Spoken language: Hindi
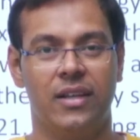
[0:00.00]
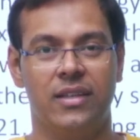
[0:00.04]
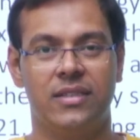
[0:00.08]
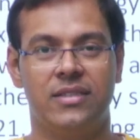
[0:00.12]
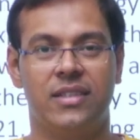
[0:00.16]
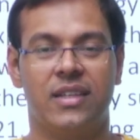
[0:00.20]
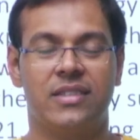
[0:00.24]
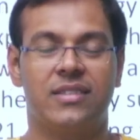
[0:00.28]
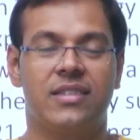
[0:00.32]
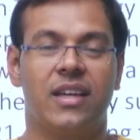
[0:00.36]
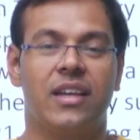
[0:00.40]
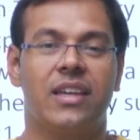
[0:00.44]

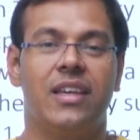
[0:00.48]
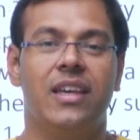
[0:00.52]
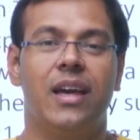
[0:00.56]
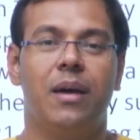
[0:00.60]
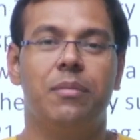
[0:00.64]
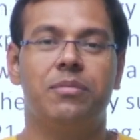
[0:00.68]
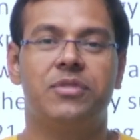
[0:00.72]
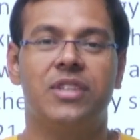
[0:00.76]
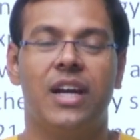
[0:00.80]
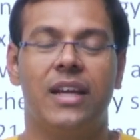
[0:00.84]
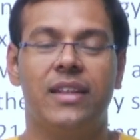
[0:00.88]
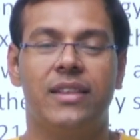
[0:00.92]
जैसा कि
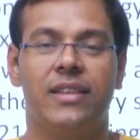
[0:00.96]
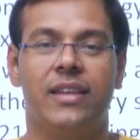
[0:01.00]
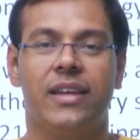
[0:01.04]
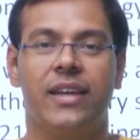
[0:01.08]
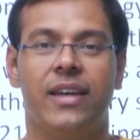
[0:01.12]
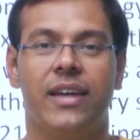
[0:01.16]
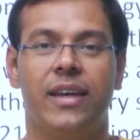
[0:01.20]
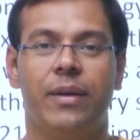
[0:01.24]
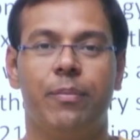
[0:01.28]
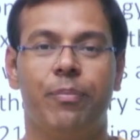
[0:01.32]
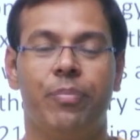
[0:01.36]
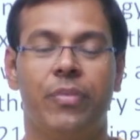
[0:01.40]
आप जानते
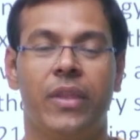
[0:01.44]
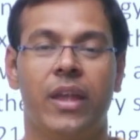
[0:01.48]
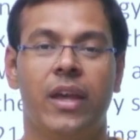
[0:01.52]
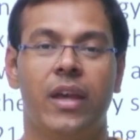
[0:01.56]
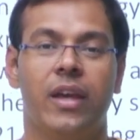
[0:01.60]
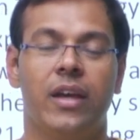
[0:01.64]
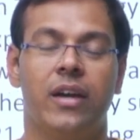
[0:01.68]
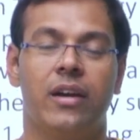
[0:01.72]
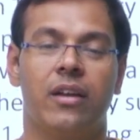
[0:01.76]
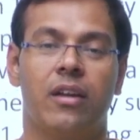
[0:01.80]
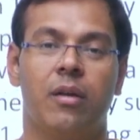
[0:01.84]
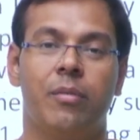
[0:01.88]
हैं
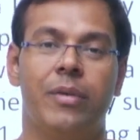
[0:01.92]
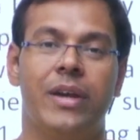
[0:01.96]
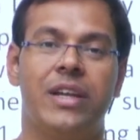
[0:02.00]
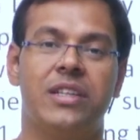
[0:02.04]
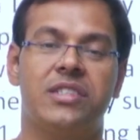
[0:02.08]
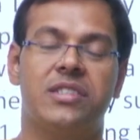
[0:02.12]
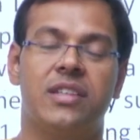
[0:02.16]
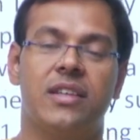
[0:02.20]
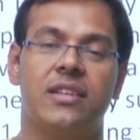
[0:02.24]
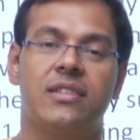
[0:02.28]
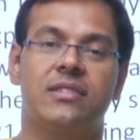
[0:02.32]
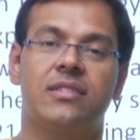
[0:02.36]

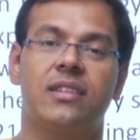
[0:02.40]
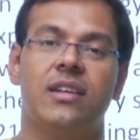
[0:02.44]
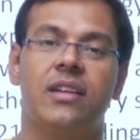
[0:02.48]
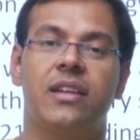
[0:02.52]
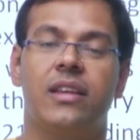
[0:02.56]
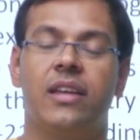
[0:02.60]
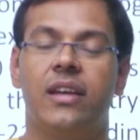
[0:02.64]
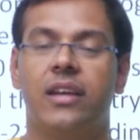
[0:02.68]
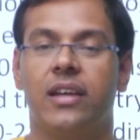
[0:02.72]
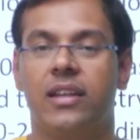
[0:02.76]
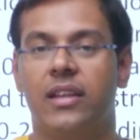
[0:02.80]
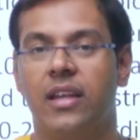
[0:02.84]
रमेश सिंह सर
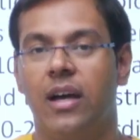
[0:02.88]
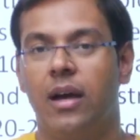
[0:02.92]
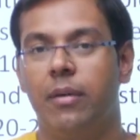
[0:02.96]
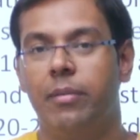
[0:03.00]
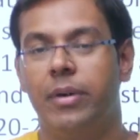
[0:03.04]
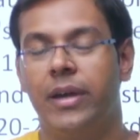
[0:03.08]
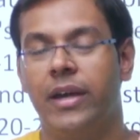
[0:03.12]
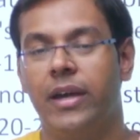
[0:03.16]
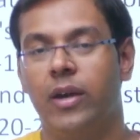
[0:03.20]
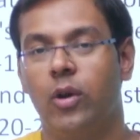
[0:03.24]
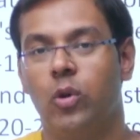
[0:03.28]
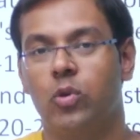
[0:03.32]
की किताब
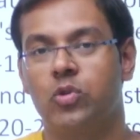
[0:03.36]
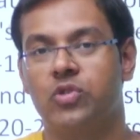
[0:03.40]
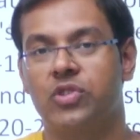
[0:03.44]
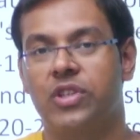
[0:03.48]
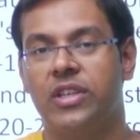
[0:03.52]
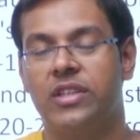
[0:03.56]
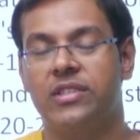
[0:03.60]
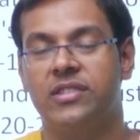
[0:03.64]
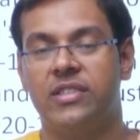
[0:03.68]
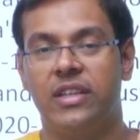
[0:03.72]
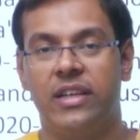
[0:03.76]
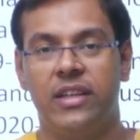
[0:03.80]
है
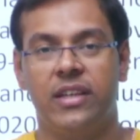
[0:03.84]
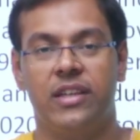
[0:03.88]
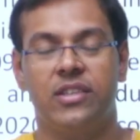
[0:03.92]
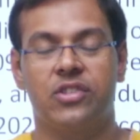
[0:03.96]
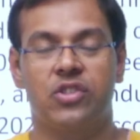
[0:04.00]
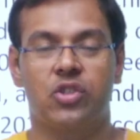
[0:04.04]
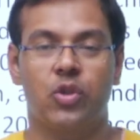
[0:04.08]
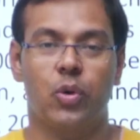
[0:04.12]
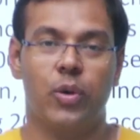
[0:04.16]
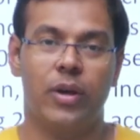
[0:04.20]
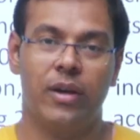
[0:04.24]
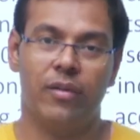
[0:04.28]
उसकी सीरीज
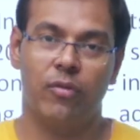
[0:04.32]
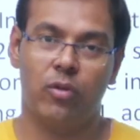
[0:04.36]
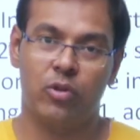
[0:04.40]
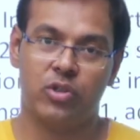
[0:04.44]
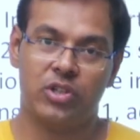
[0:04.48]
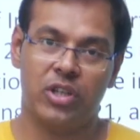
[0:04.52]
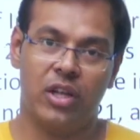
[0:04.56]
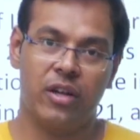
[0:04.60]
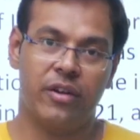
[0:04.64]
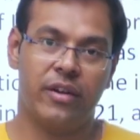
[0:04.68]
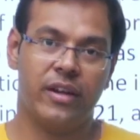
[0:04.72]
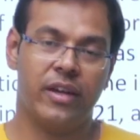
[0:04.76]
जो है वो
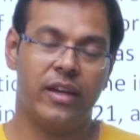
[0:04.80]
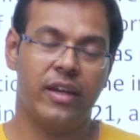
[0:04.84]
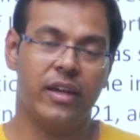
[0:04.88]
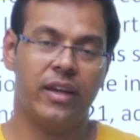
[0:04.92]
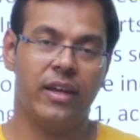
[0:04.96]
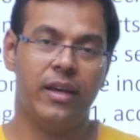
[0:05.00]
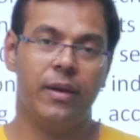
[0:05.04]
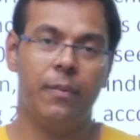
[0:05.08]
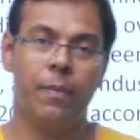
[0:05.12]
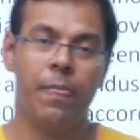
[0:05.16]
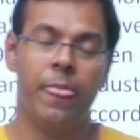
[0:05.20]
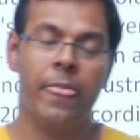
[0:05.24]
चल रही है